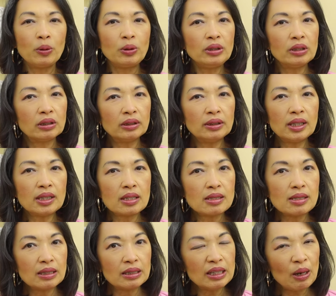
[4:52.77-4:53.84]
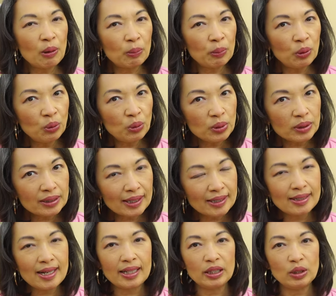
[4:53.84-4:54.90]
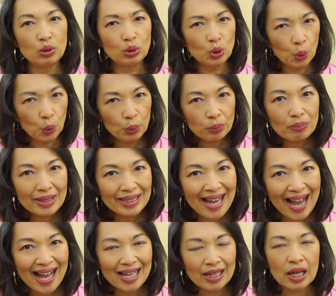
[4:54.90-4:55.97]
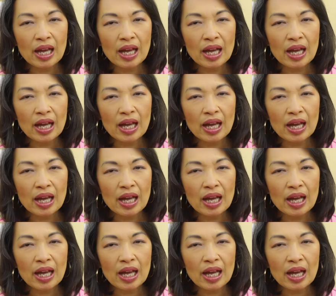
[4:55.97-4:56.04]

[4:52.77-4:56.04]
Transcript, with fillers: พูดถึงเรื่องสิ่งที่เราพูดกันใน YouTube ไม่ได้